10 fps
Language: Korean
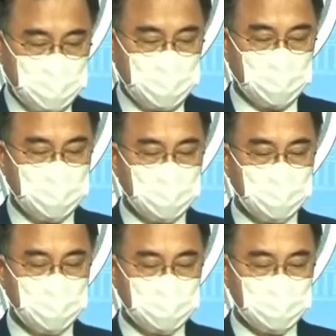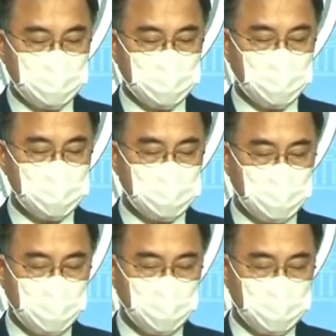2019년
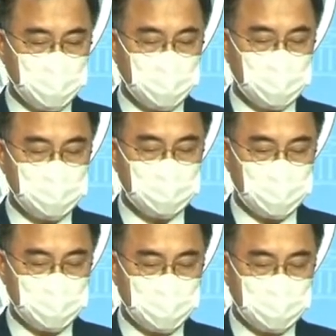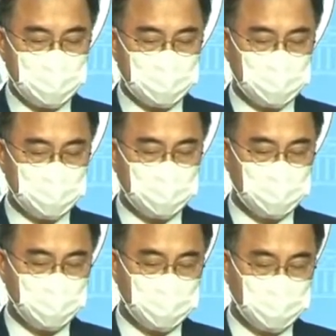결산 해보니 일자리 예산은
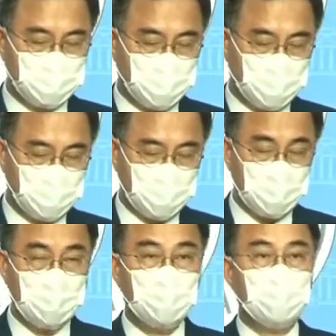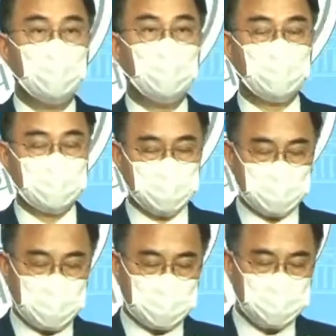헛돈이었고
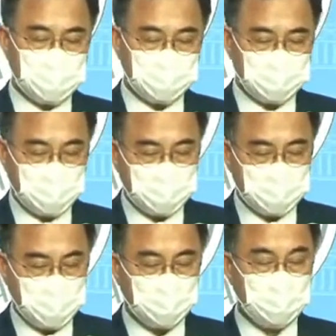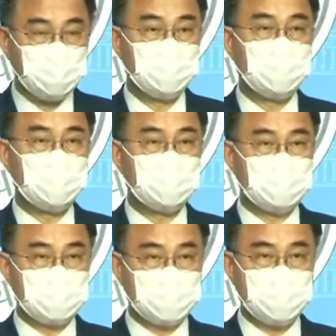5년 단임 정부가 대한민국
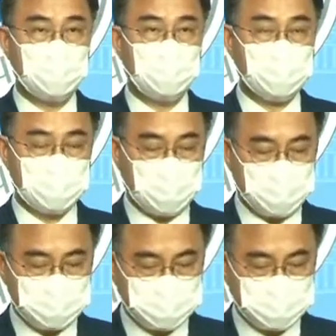재정을 거들내고 있었다.